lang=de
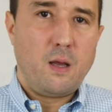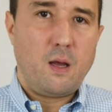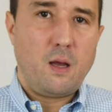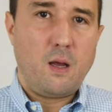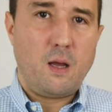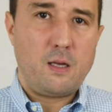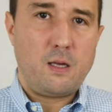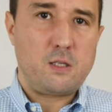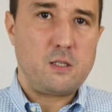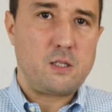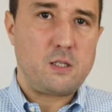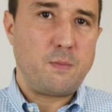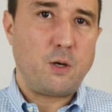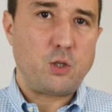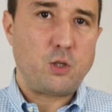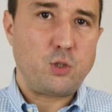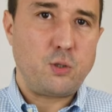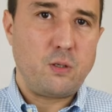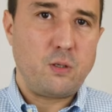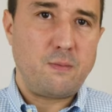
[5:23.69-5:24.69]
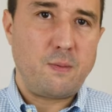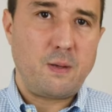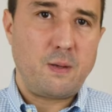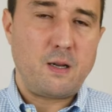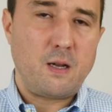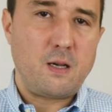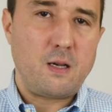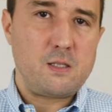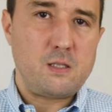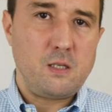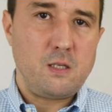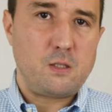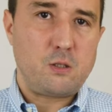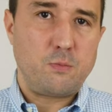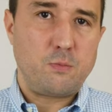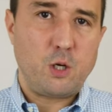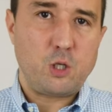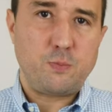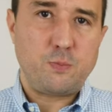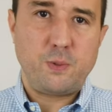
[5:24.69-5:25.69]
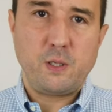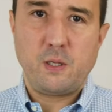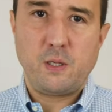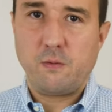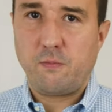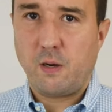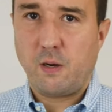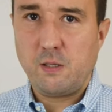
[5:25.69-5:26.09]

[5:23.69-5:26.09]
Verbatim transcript: Äh, es ist immer schöner, wenn man dann halt sieht, zum Beispiel,